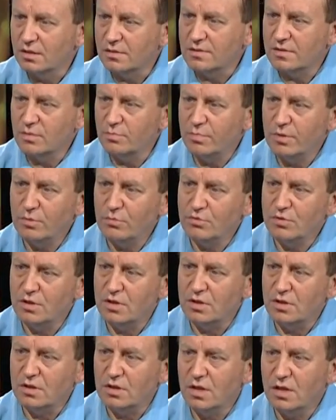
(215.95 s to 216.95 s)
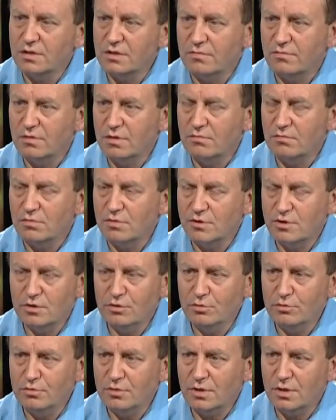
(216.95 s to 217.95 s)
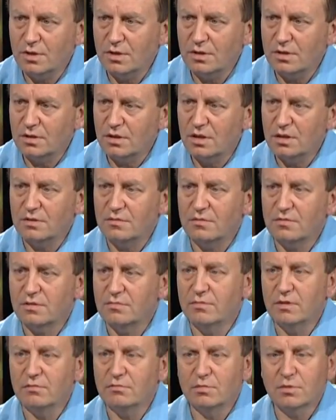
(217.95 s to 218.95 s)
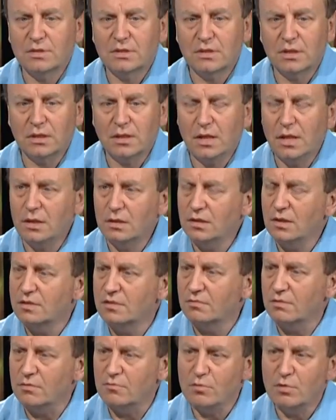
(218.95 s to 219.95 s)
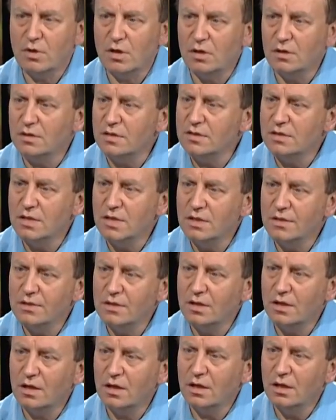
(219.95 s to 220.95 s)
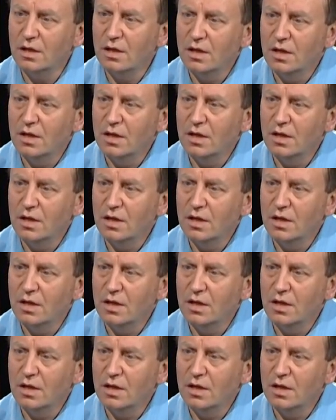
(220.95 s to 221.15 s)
заполучить для своего желудка, для своего стола, для своего холодильника.